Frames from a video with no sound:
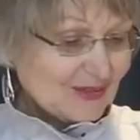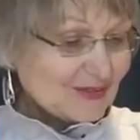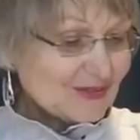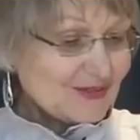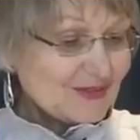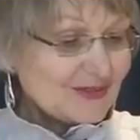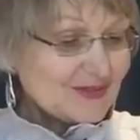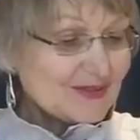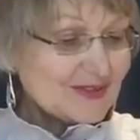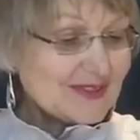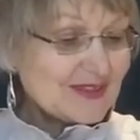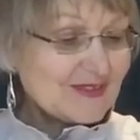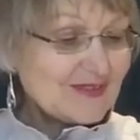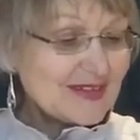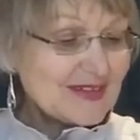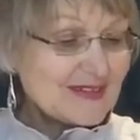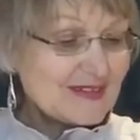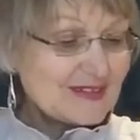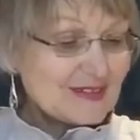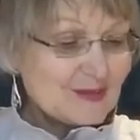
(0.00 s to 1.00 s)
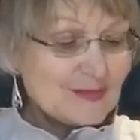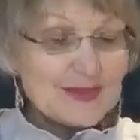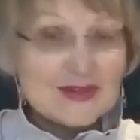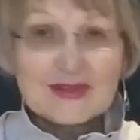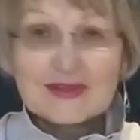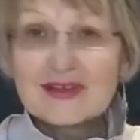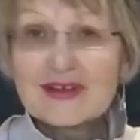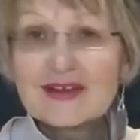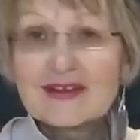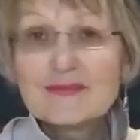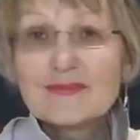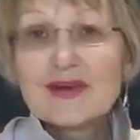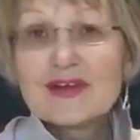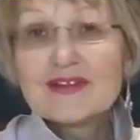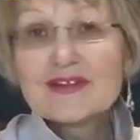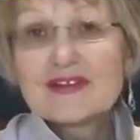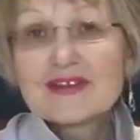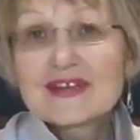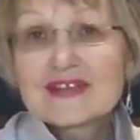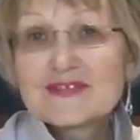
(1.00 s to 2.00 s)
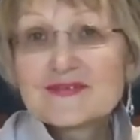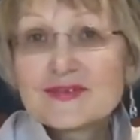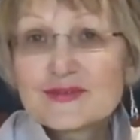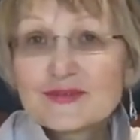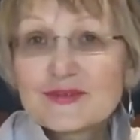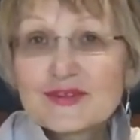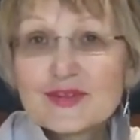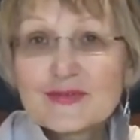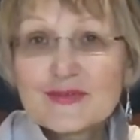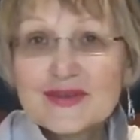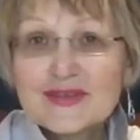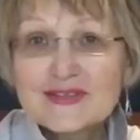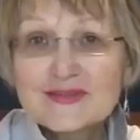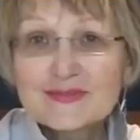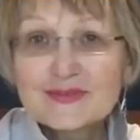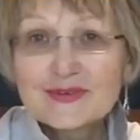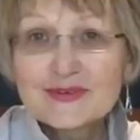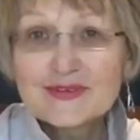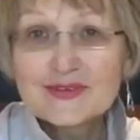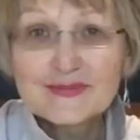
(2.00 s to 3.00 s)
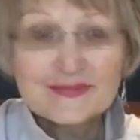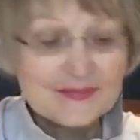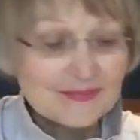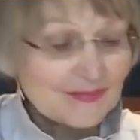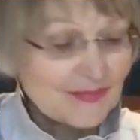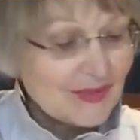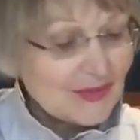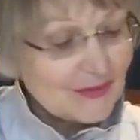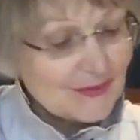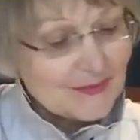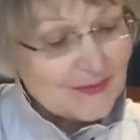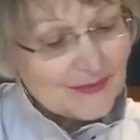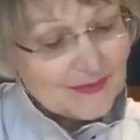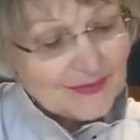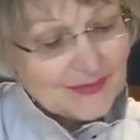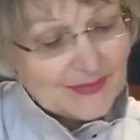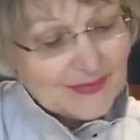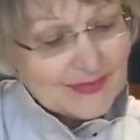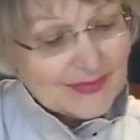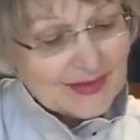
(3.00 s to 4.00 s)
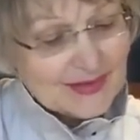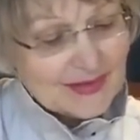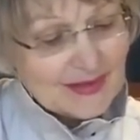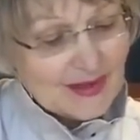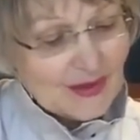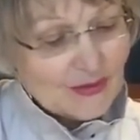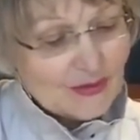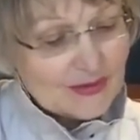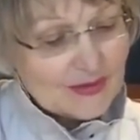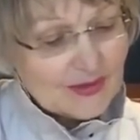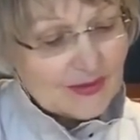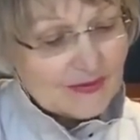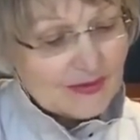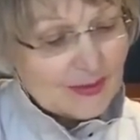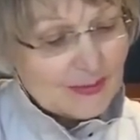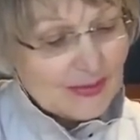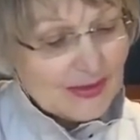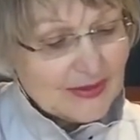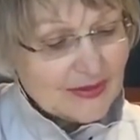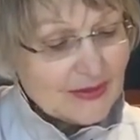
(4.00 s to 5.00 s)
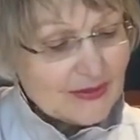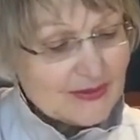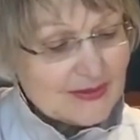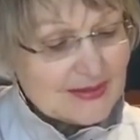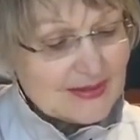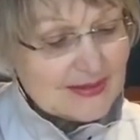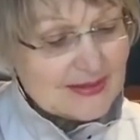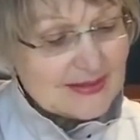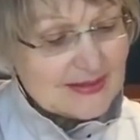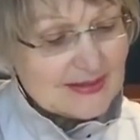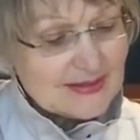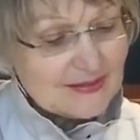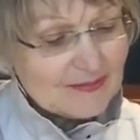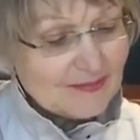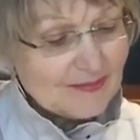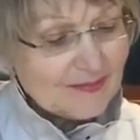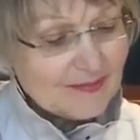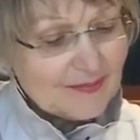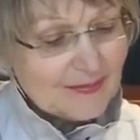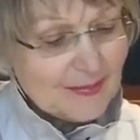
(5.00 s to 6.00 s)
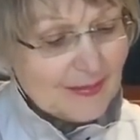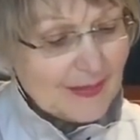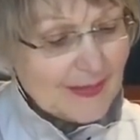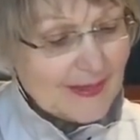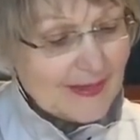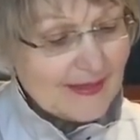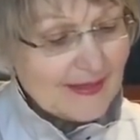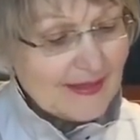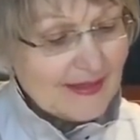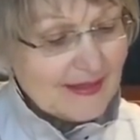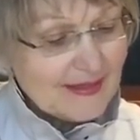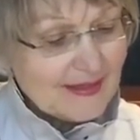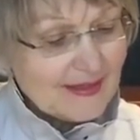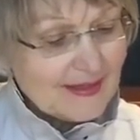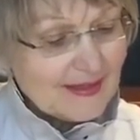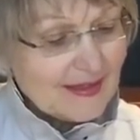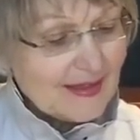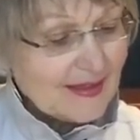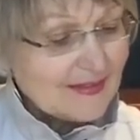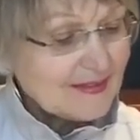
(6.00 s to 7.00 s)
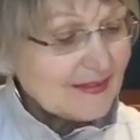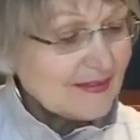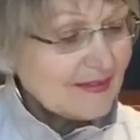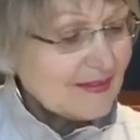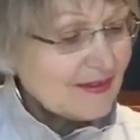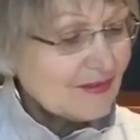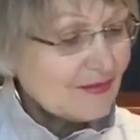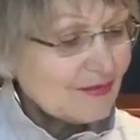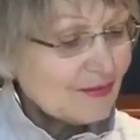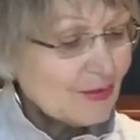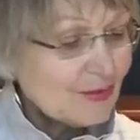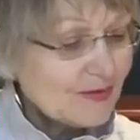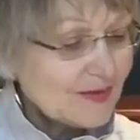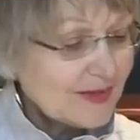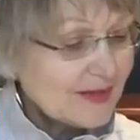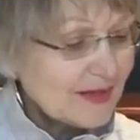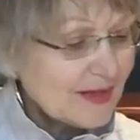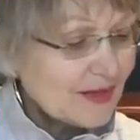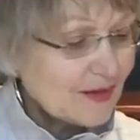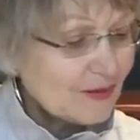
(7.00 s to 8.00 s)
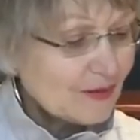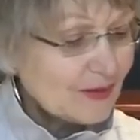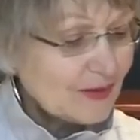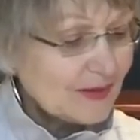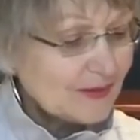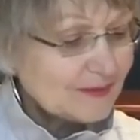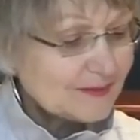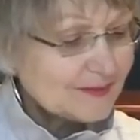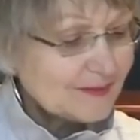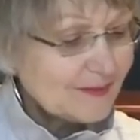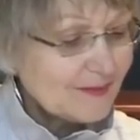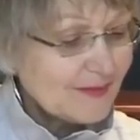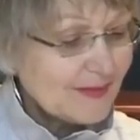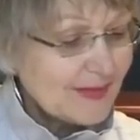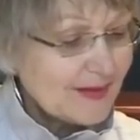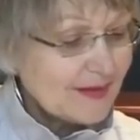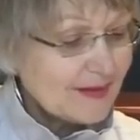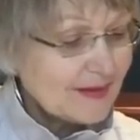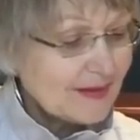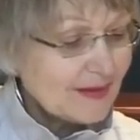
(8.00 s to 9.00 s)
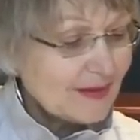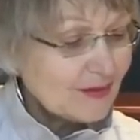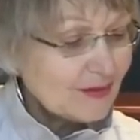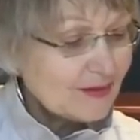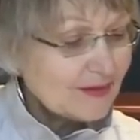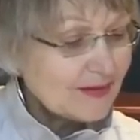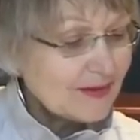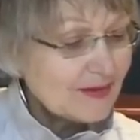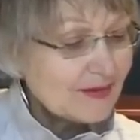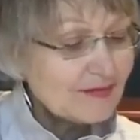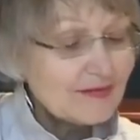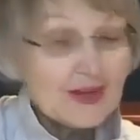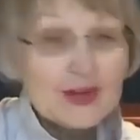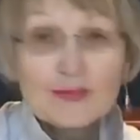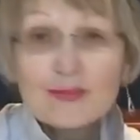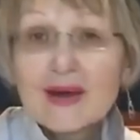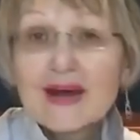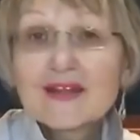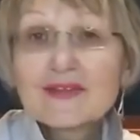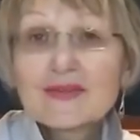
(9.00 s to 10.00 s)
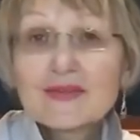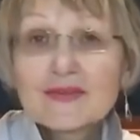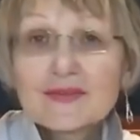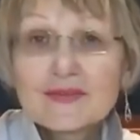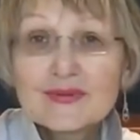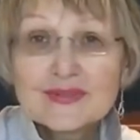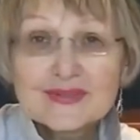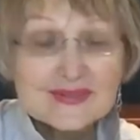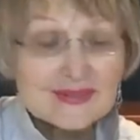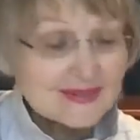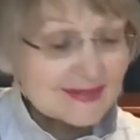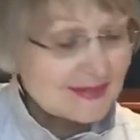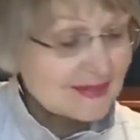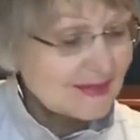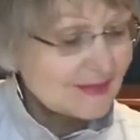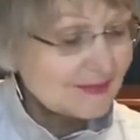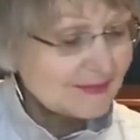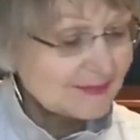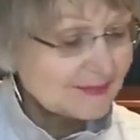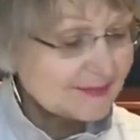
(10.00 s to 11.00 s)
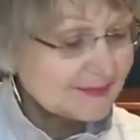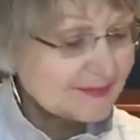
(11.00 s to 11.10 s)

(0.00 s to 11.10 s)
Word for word: Ну что ж, давайте теперь развернуто посмотрим, как он к вам относится, этот трифовый король, да, как он к вам относится.